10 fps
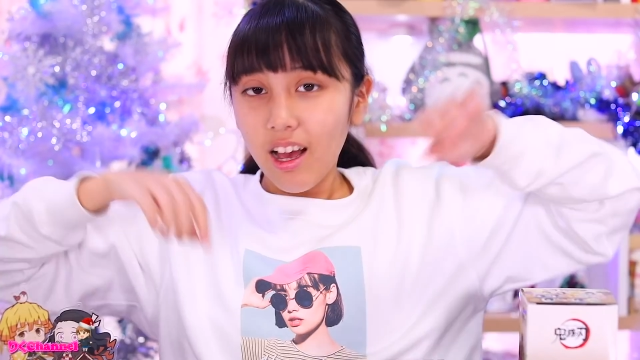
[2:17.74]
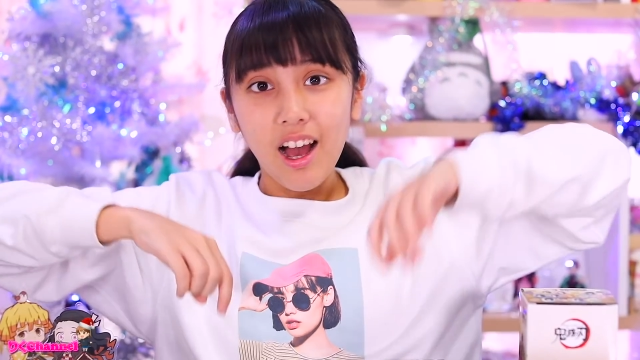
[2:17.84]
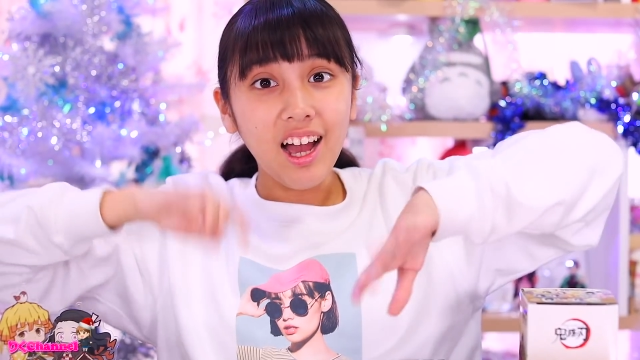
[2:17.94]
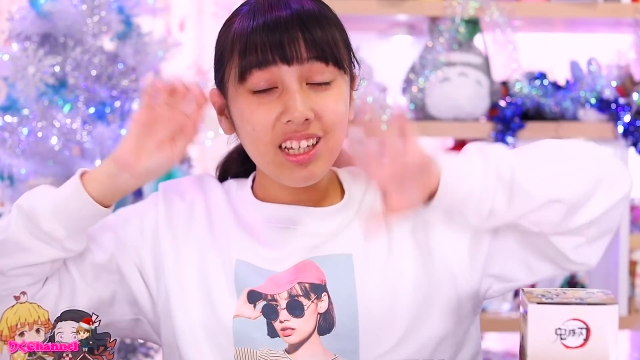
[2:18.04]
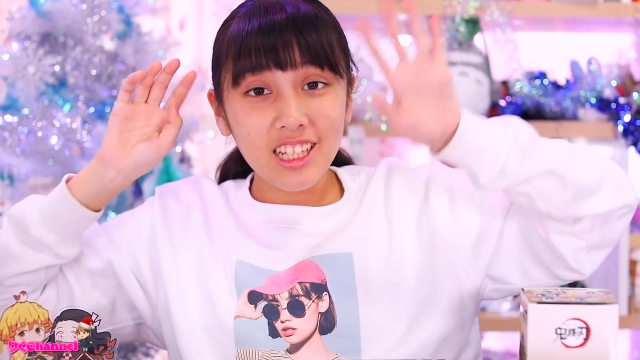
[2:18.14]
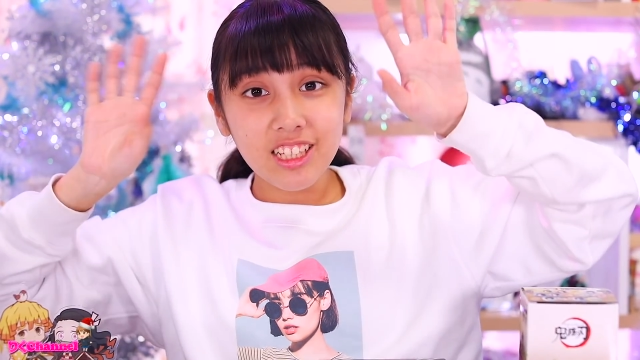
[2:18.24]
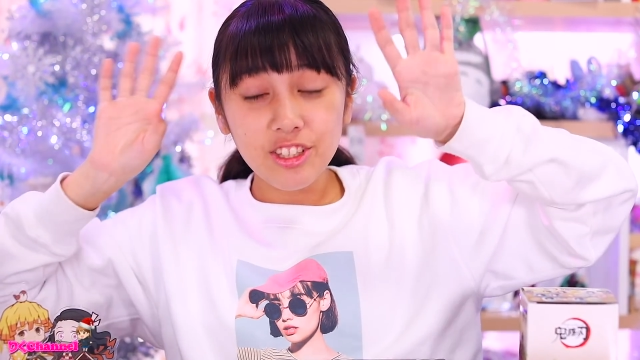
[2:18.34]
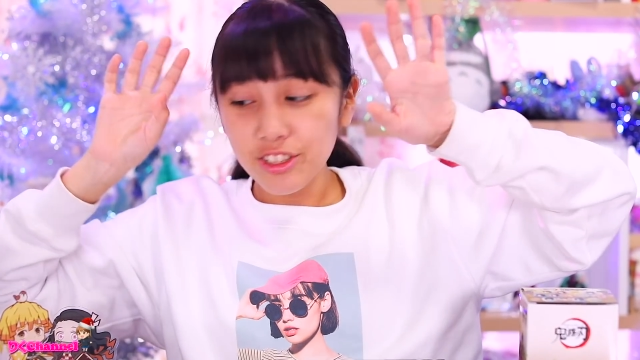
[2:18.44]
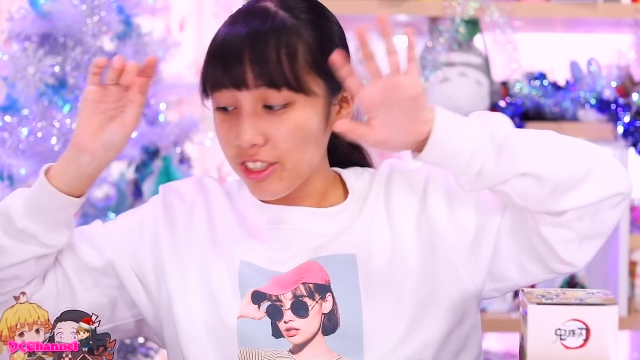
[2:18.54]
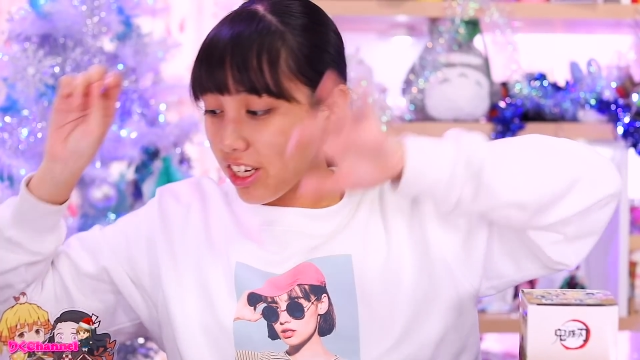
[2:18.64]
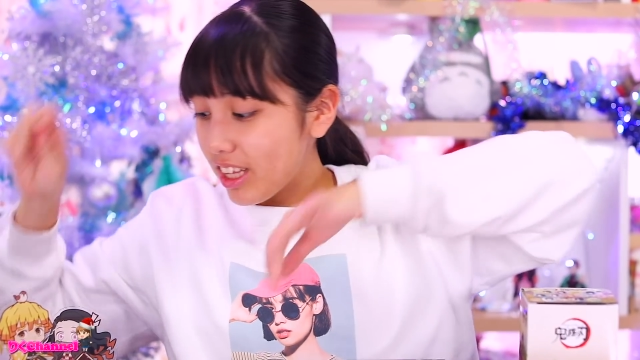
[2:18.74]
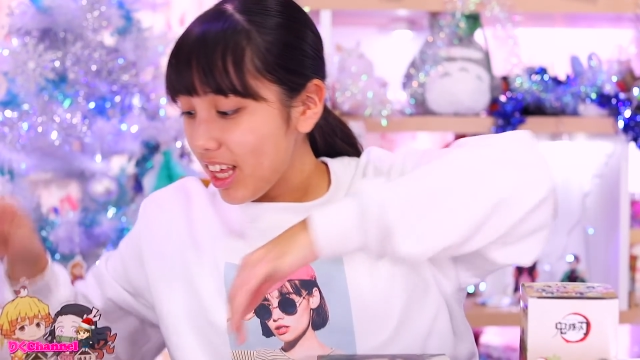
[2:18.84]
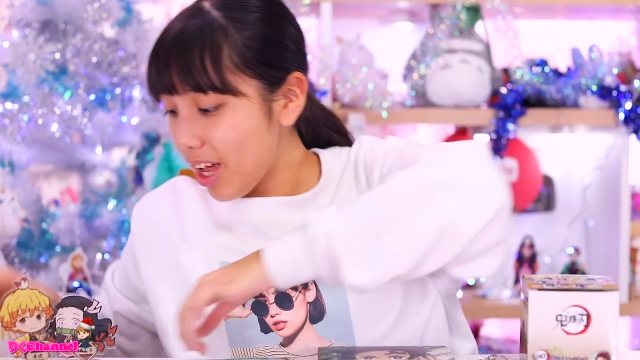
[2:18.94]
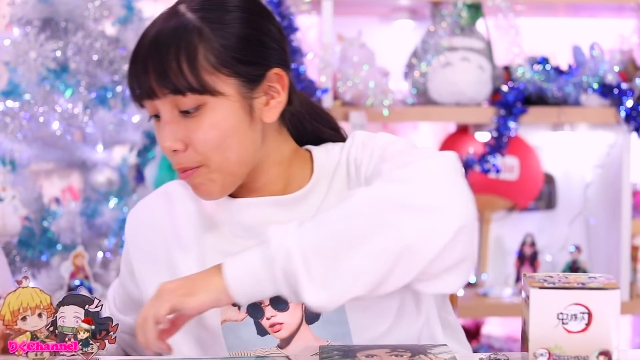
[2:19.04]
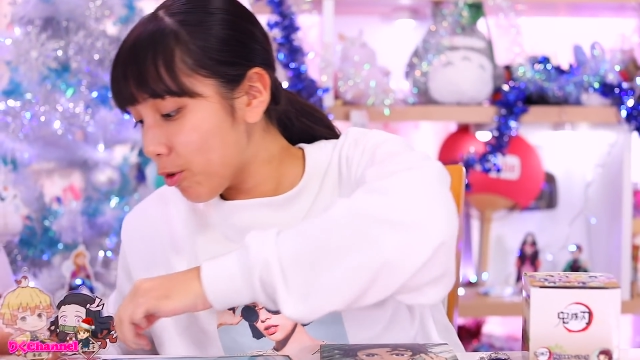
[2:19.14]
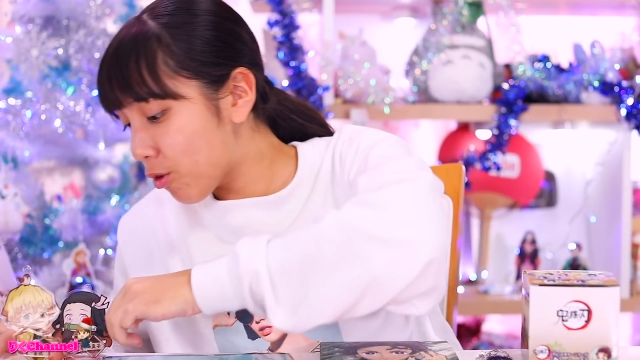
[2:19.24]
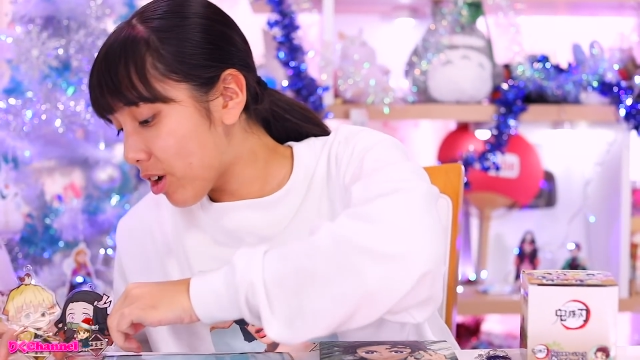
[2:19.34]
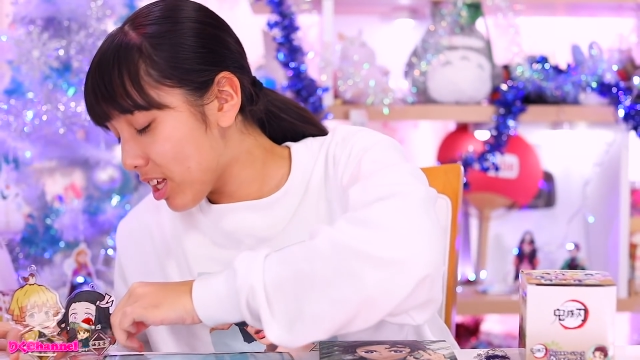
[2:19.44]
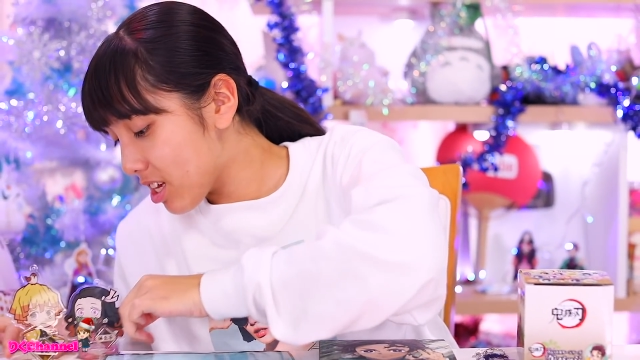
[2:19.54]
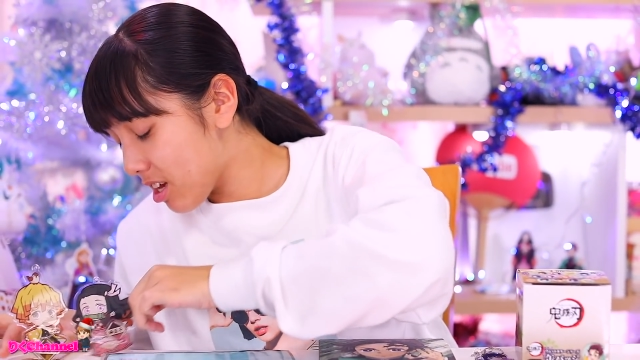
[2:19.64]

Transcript: はい、で、続いて、もうこれね、